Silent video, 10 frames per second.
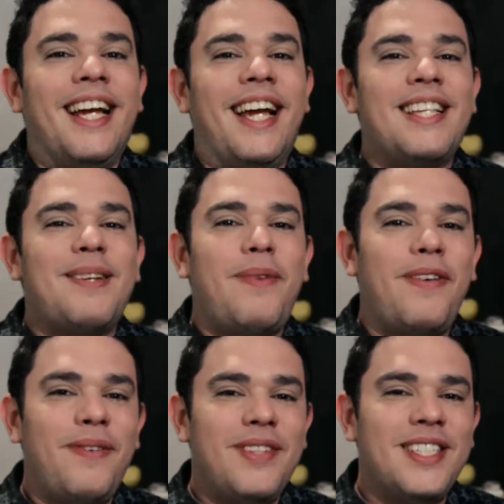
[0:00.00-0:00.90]
Esse é o
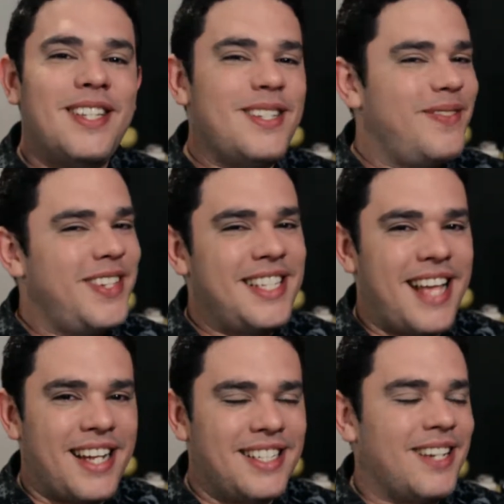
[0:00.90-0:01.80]
perfume de
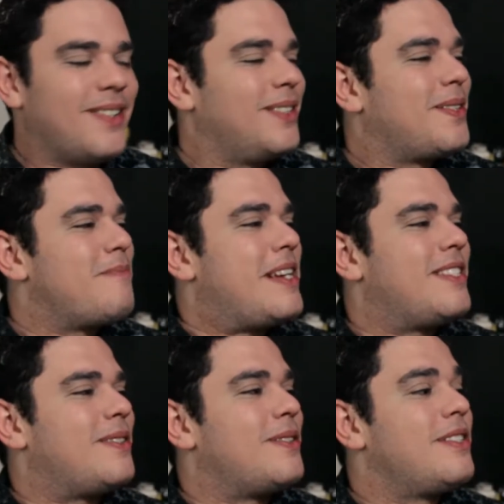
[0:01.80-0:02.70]
2007, de acordo com o
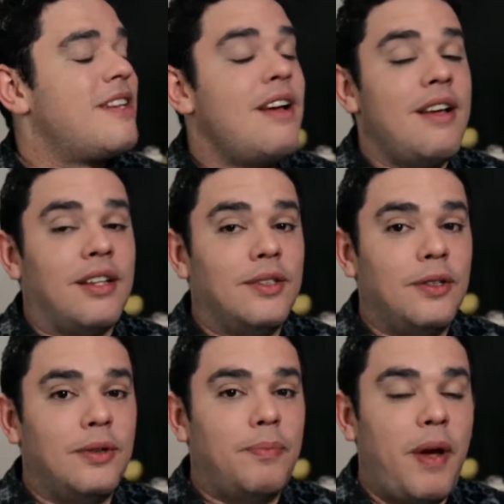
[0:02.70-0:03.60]
Base Notes,
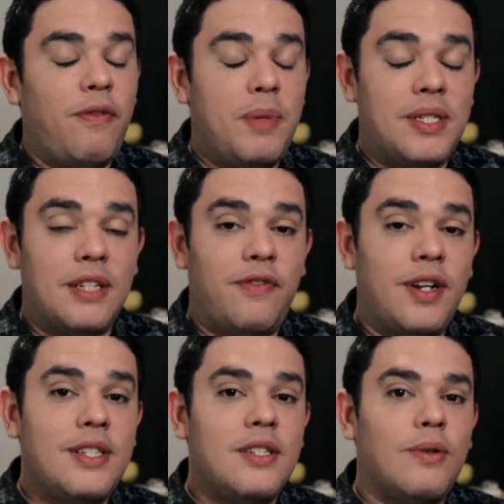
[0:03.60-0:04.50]
do perfumista
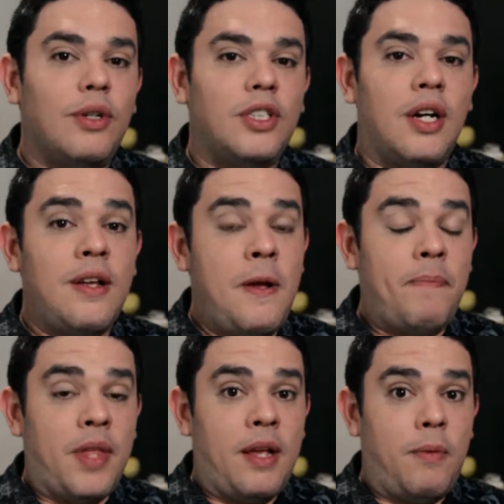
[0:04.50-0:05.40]
Francis Courjean.
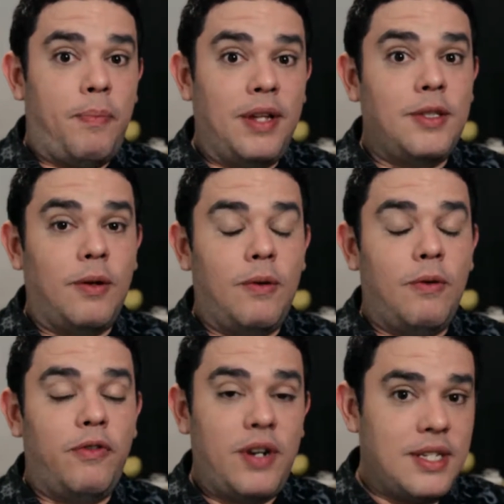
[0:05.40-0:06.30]

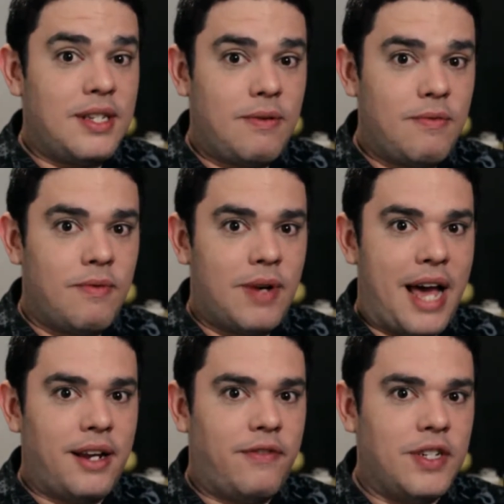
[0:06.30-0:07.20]
O Francis é um, um,
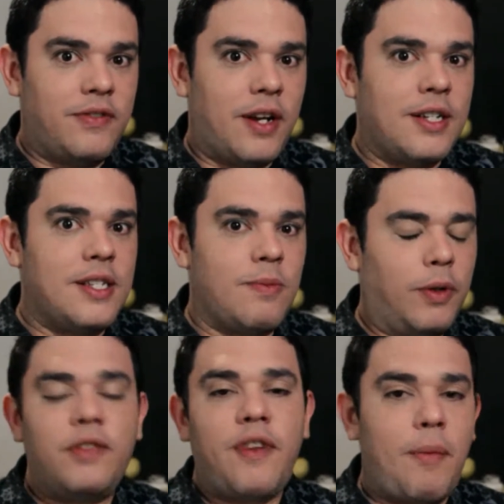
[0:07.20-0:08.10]
cara que fez fragrâncias
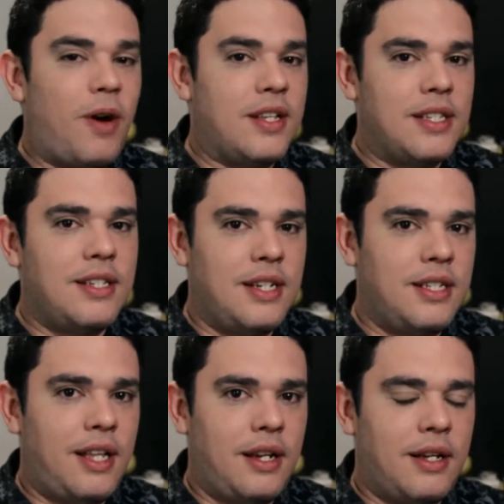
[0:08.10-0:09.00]
muito famosas, a
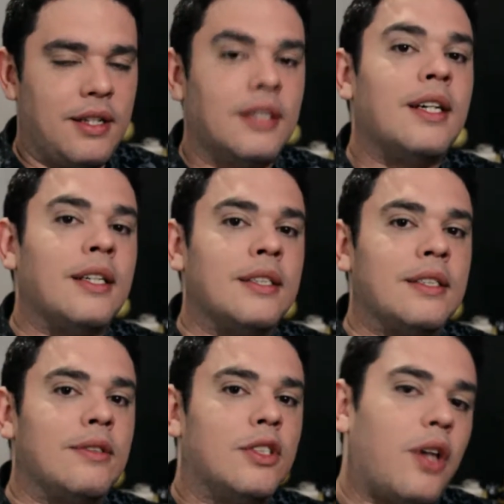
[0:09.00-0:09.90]
gente tem na, na,
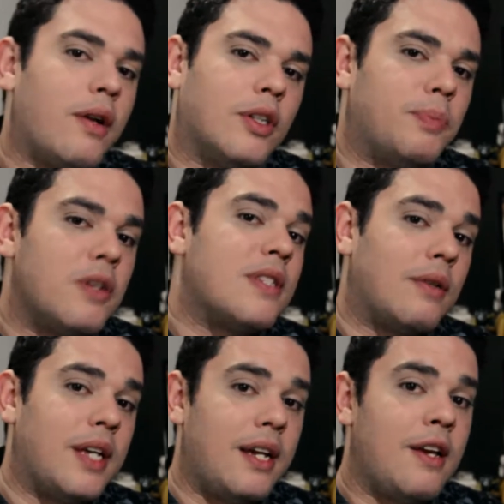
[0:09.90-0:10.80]
no histórico de
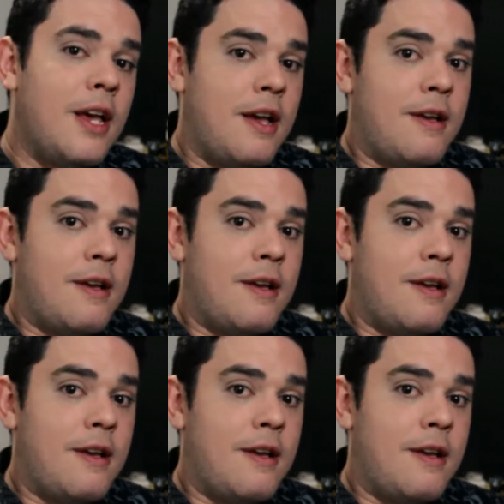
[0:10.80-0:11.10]
produção dele